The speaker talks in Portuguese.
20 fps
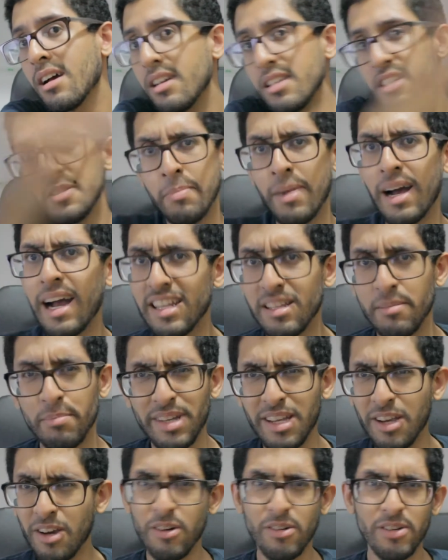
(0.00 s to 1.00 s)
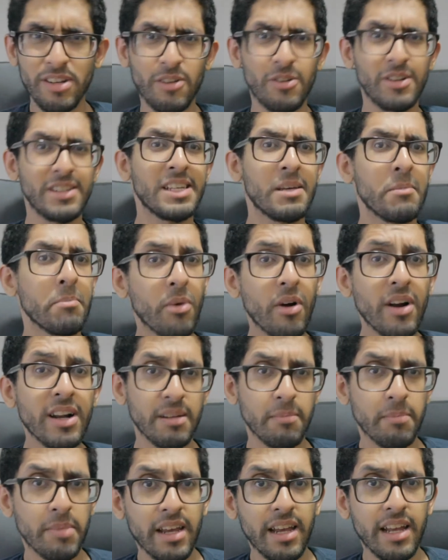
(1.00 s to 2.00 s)
a Esparta, porque é a única coisa que
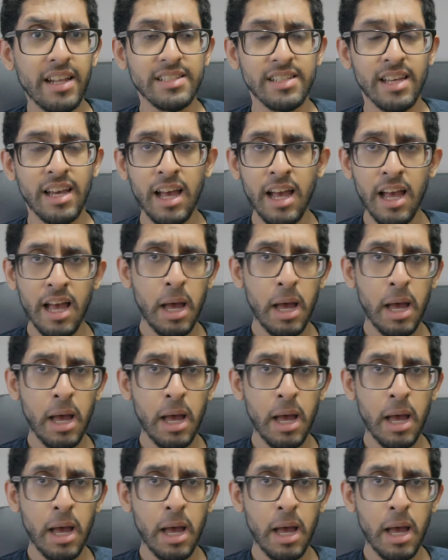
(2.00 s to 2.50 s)
importa para eles.